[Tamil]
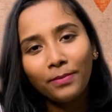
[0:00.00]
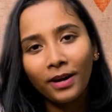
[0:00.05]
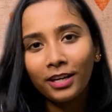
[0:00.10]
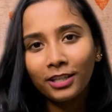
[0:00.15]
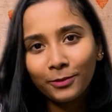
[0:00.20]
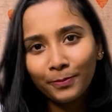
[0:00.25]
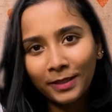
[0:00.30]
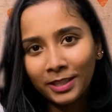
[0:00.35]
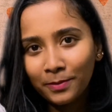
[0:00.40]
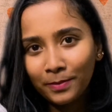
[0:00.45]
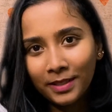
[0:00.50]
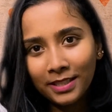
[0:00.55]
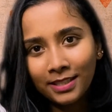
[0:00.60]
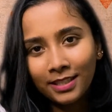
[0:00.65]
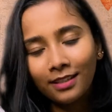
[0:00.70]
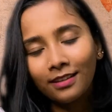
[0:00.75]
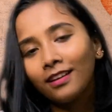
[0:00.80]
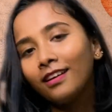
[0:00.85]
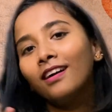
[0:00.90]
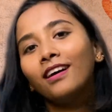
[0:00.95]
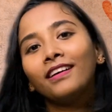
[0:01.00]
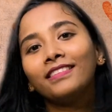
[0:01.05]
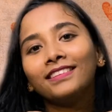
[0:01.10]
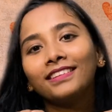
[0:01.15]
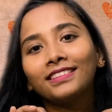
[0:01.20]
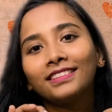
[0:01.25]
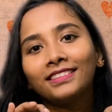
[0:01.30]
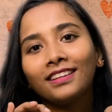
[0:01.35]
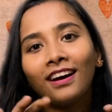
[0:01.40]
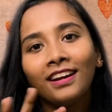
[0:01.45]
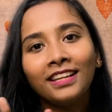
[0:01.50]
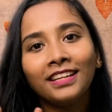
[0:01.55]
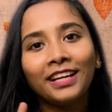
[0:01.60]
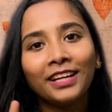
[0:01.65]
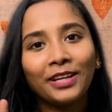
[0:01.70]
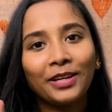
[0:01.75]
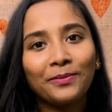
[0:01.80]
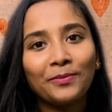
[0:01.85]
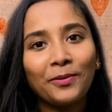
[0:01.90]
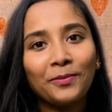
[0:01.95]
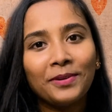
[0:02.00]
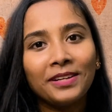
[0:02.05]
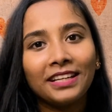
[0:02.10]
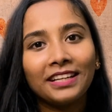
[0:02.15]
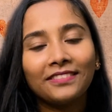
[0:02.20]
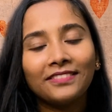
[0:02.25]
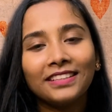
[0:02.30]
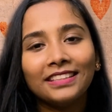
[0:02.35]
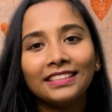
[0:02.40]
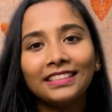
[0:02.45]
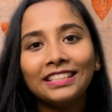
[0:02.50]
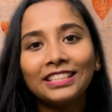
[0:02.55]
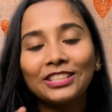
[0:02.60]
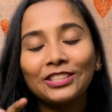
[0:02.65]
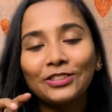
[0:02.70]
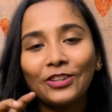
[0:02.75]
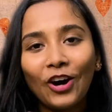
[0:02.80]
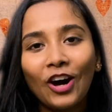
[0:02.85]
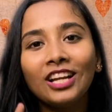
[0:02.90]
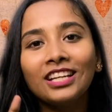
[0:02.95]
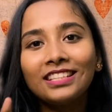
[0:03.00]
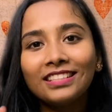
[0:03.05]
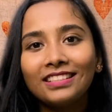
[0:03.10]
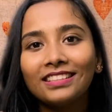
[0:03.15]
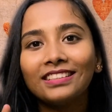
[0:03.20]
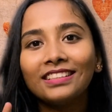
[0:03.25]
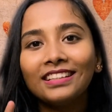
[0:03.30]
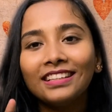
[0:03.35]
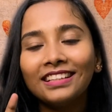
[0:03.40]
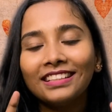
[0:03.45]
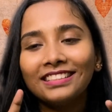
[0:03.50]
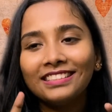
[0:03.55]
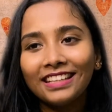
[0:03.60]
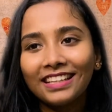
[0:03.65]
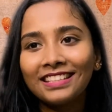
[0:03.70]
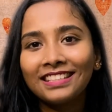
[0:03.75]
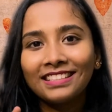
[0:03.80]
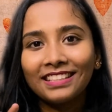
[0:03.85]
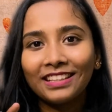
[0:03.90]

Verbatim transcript: பார்ட் பற்றி பேசிடலாம் அந்த தாலி கட்டுற மொமெண்ட்டில் வந்து இட்ஸ் நாட் ஜஸ்ட்